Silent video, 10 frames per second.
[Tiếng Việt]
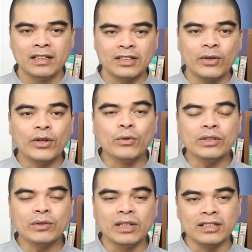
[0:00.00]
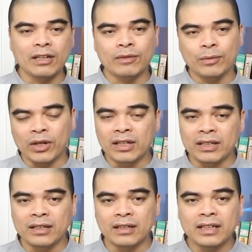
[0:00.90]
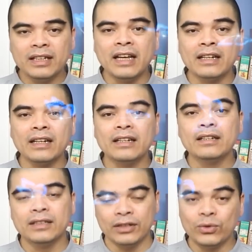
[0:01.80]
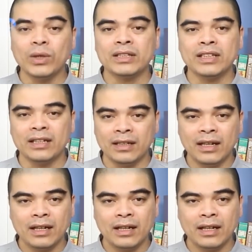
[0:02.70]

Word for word: Sau khi cúng giao thừa xong, mọi người thường đi đến cái nơi chùa chiền,